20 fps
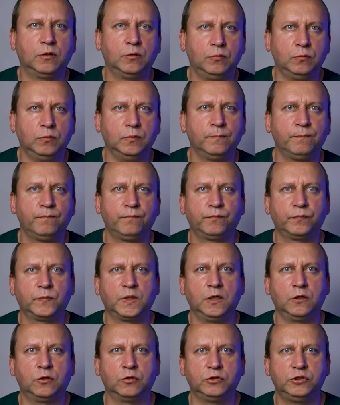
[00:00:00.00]
tą
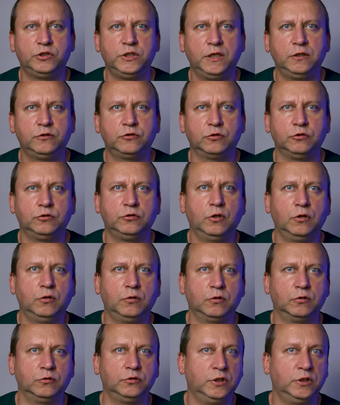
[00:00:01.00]
mm, rozdzielczość do